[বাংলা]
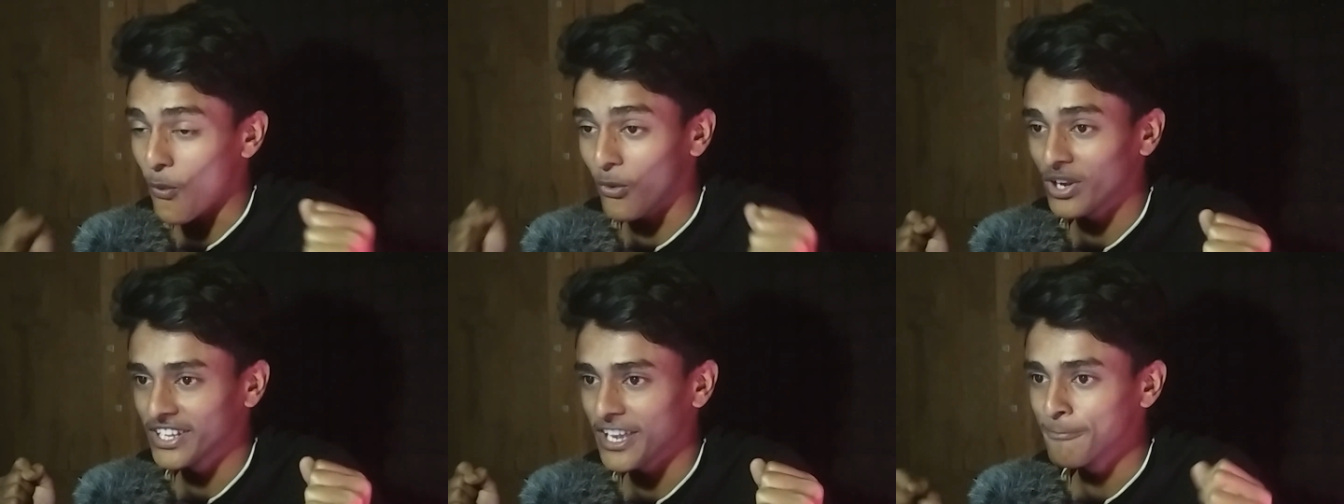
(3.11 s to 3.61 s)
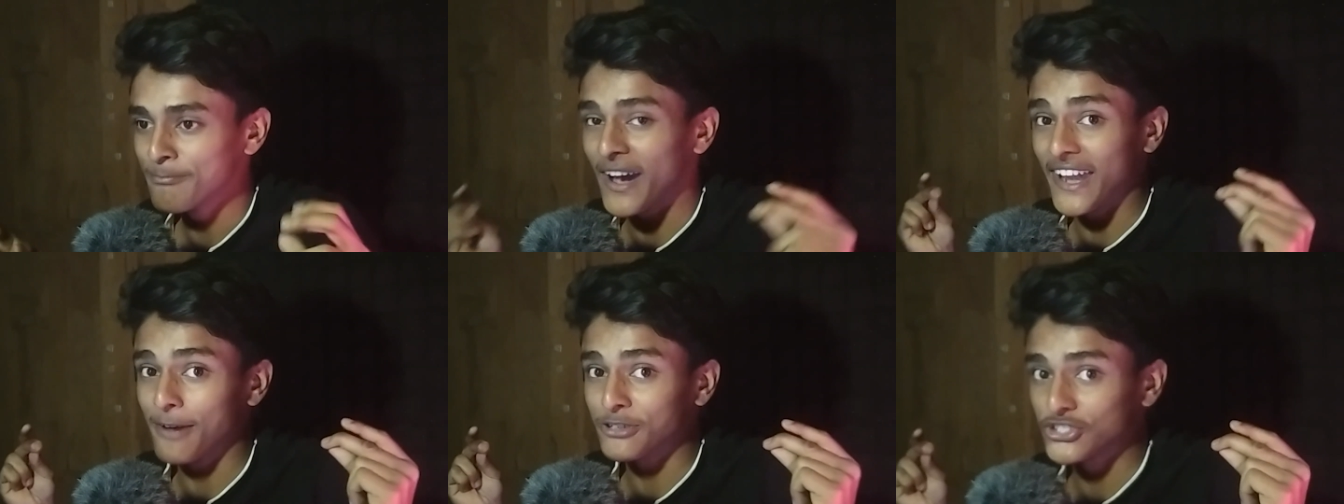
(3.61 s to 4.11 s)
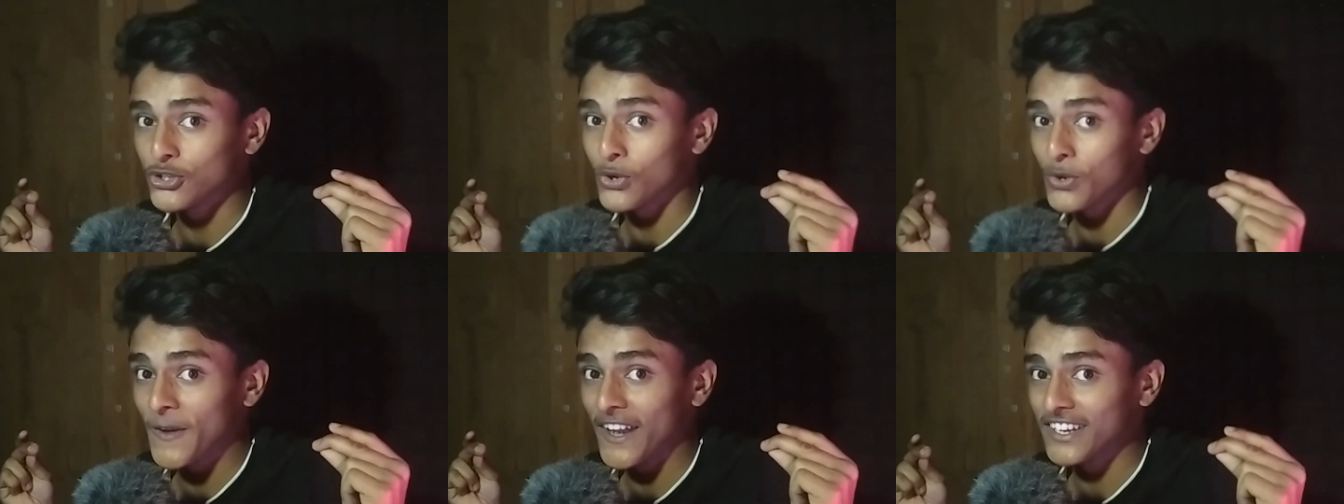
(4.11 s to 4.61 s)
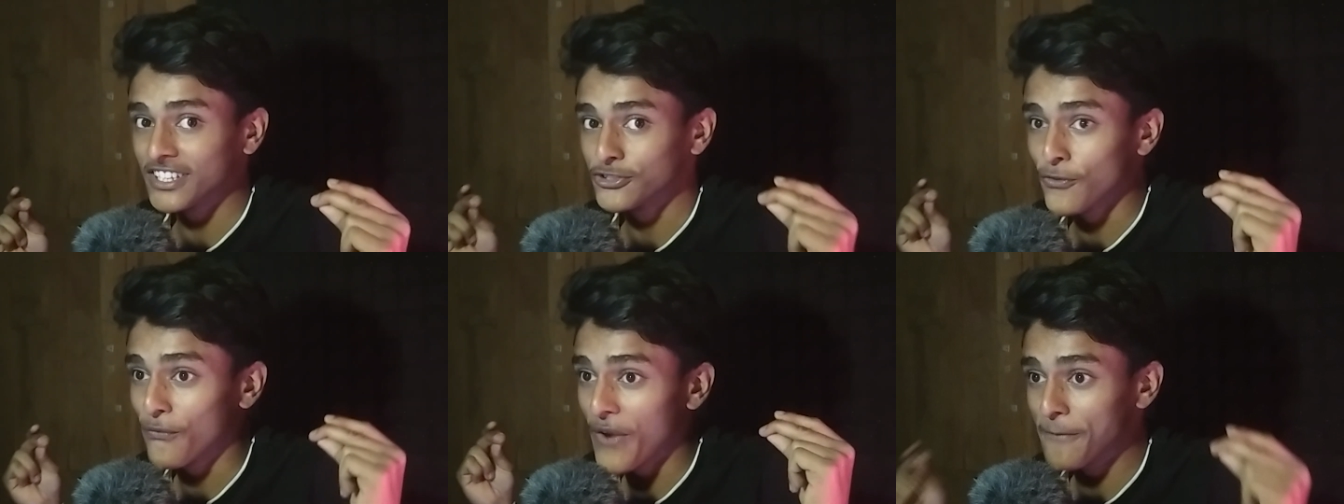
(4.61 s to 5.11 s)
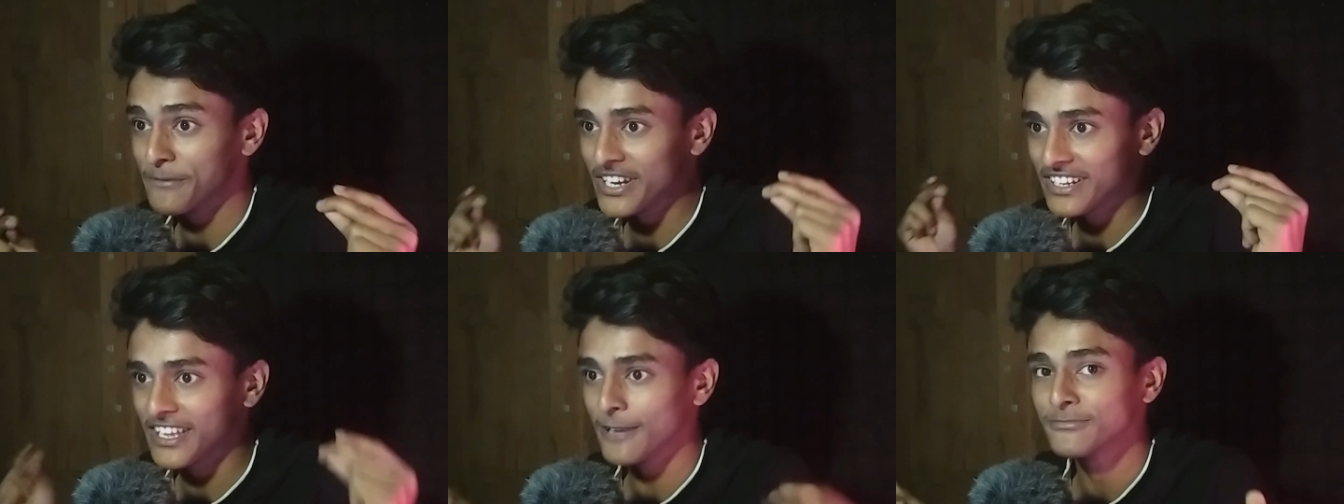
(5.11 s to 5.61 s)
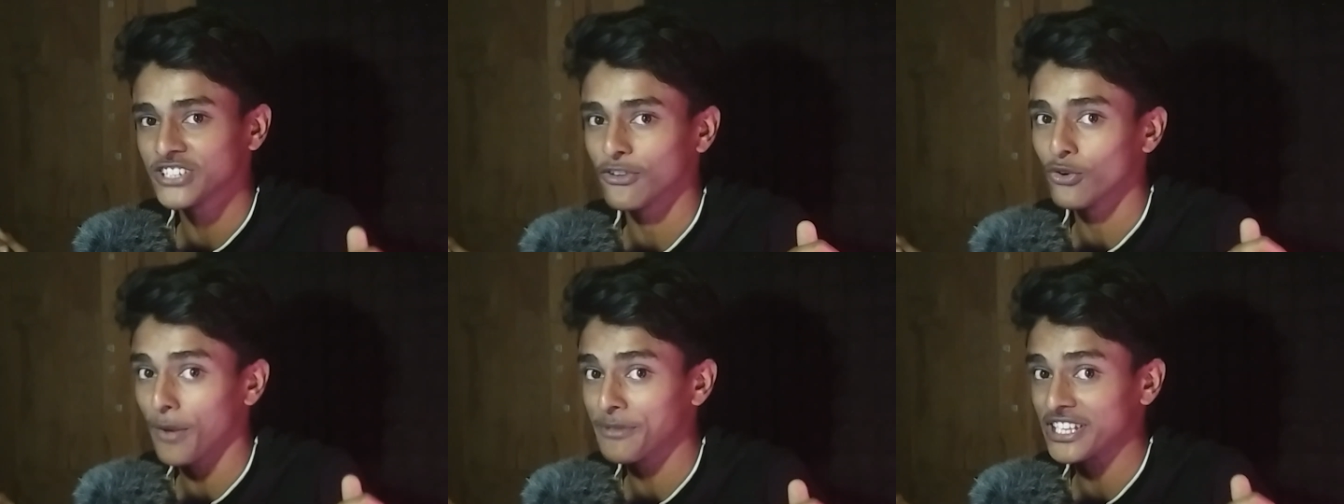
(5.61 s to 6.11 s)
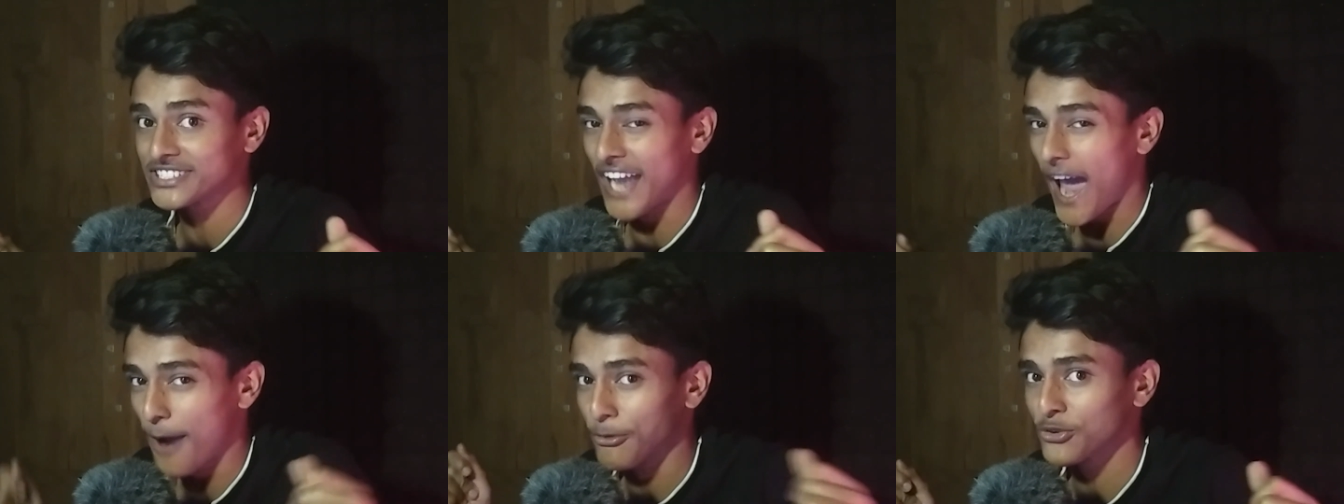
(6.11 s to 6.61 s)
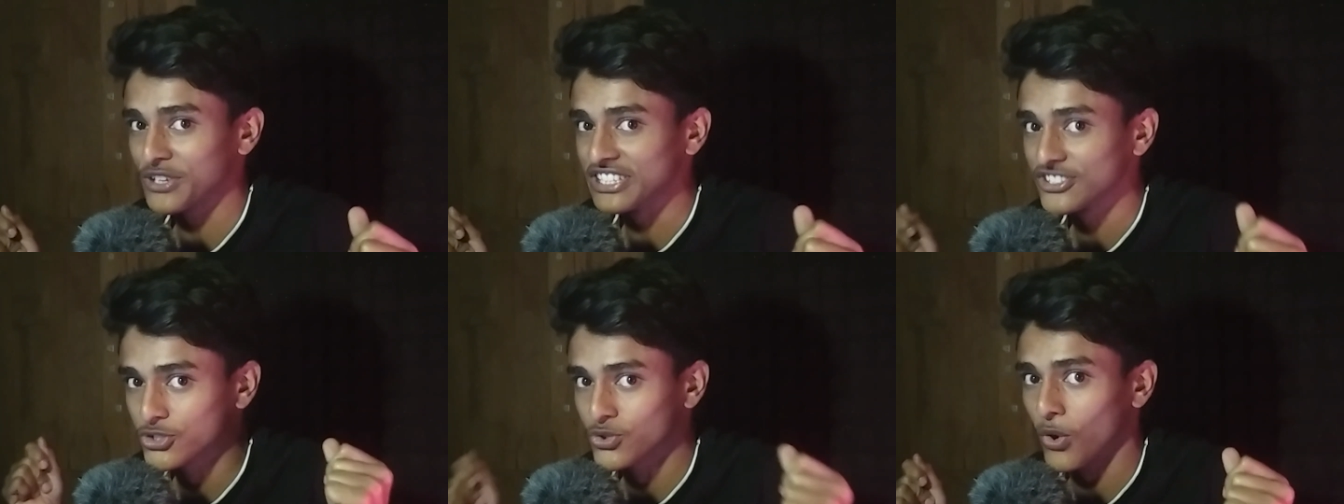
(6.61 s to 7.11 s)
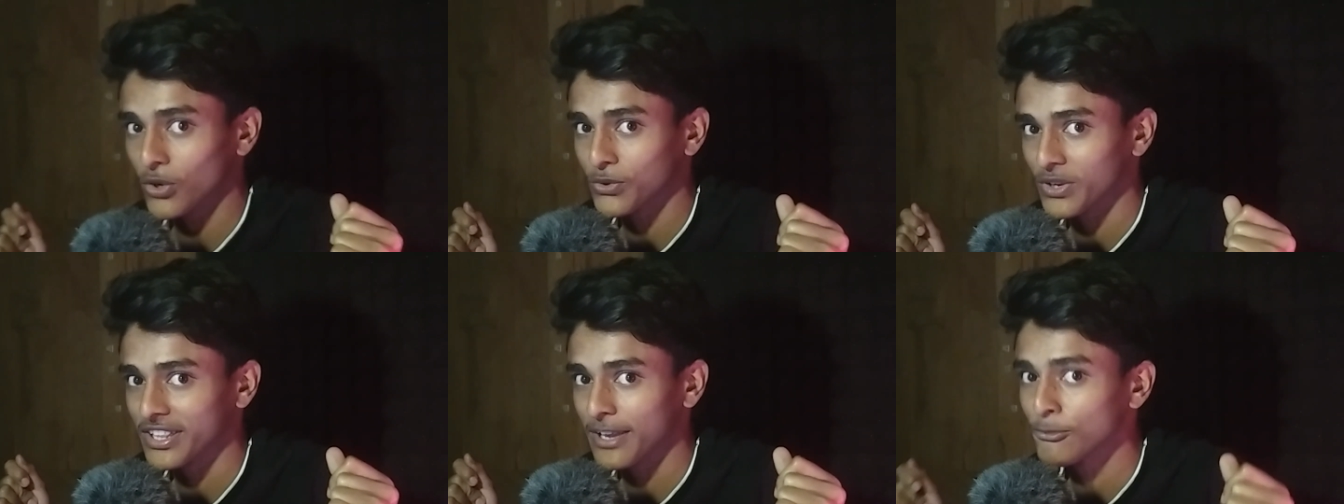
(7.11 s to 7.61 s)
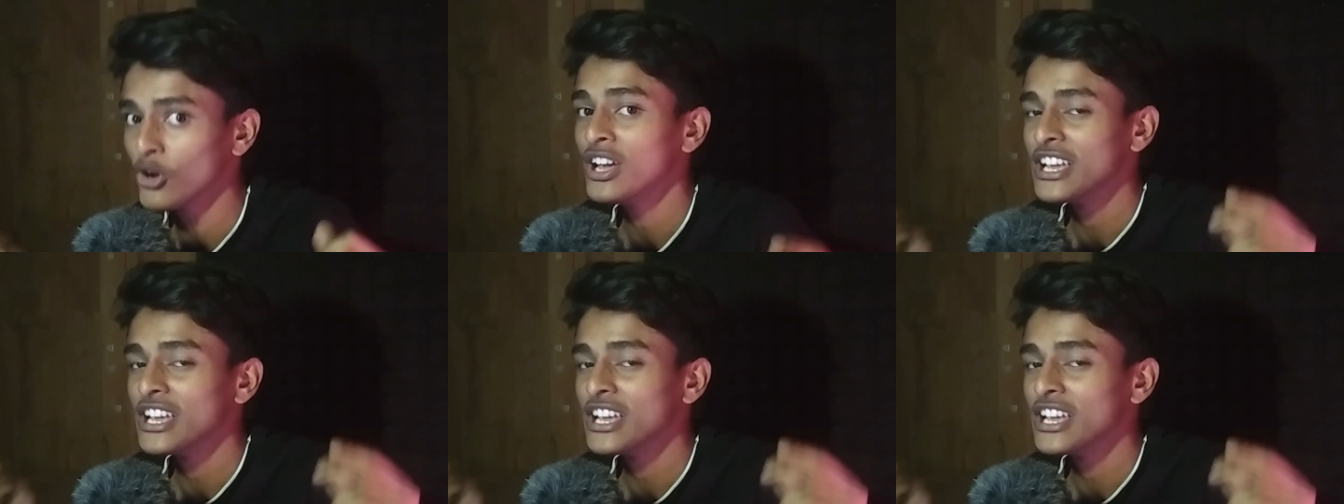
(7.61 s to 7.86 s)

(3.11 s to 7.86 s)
ওল্ড গেম মানে আমার ছোটোবেলার কিছু ফেভারেট গেম সেগুলো আমি আজকে আবারও ইনস্টল করে দেখব